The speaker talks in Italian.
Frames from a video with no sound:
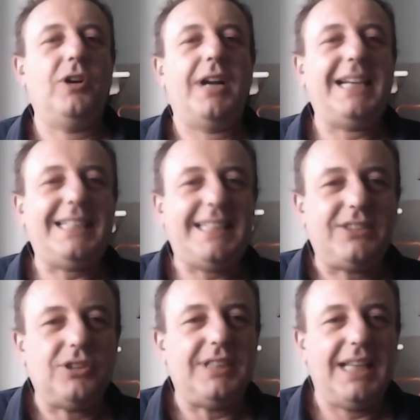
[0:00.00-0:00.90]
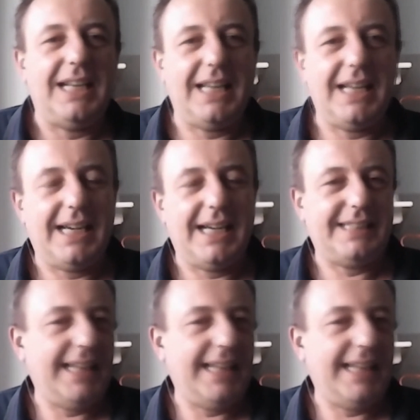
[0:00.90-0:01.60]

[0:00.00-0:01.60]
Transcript: Allora, all'inizio del,